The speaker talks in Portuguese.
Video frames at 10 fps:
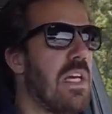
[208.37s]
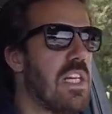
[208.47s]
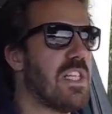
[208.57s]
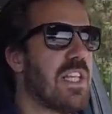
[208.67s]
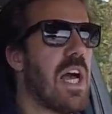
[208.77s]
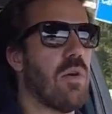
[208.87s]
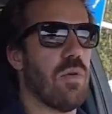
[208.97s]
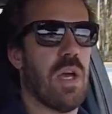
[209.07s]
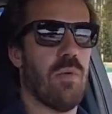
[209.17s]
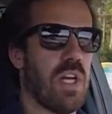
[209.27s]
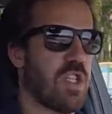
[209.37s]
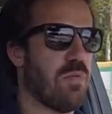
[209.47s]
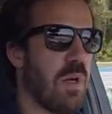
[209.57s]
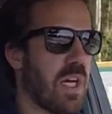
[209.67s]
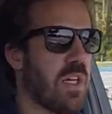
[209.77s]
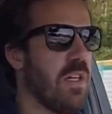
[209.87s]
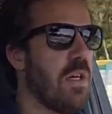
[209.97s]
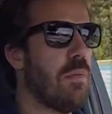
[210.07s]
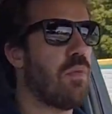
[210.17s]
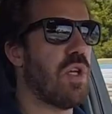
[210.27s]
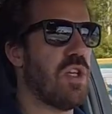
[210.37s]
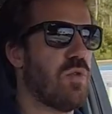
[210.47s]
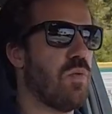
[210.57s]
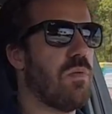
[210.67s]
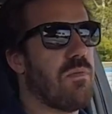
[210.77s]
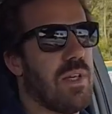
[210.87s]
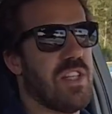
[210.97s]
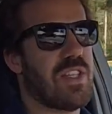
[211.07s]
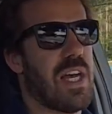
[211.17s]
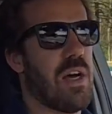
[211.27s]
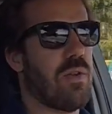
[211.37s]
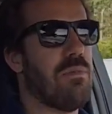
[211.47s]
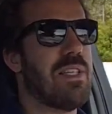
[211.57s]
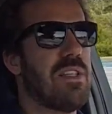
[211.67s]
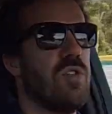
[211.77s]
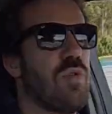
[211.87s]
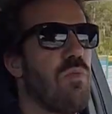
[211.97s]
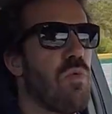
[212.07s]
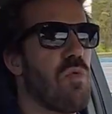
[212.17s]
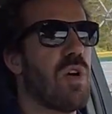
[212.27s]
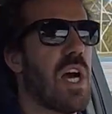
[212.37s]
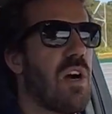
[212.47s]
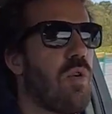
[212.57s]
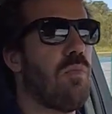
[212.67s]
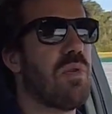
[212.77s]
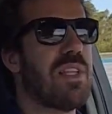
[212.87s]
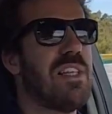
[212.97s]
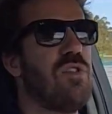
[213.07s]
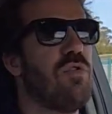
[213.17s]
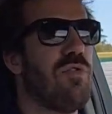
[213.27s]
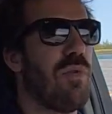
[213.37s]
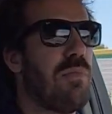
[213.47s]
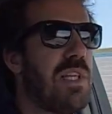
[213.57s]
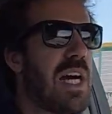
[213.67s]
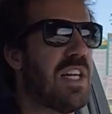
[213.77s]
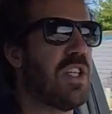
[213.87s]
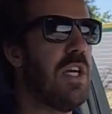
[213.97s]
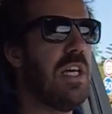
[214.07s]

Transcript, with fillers: Este carro é um hatchback, por isso este carro também se assume como um carro com pretensões familiares